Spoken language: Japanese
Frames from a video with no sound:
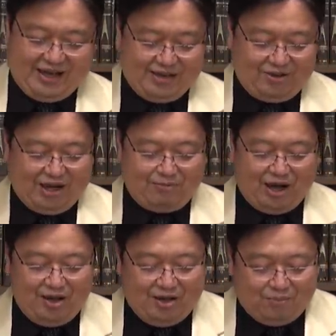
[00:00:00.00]
あとは、ま
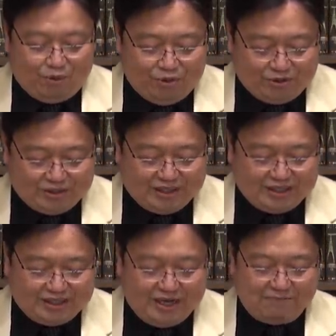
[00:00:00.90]
あ、もう一つで
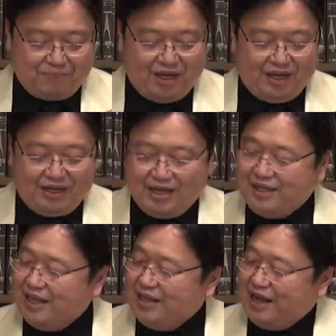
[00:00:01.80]
すね、えー、限
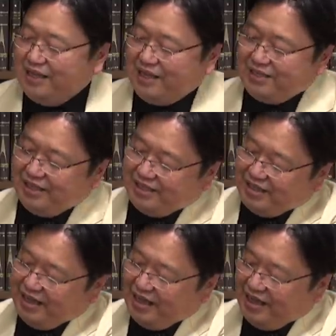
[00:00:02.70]
定で話すです
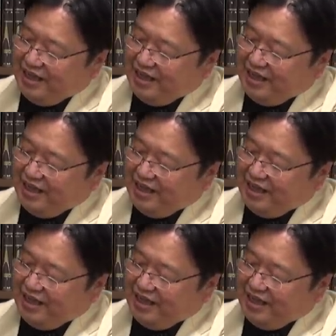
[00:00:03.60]
ね、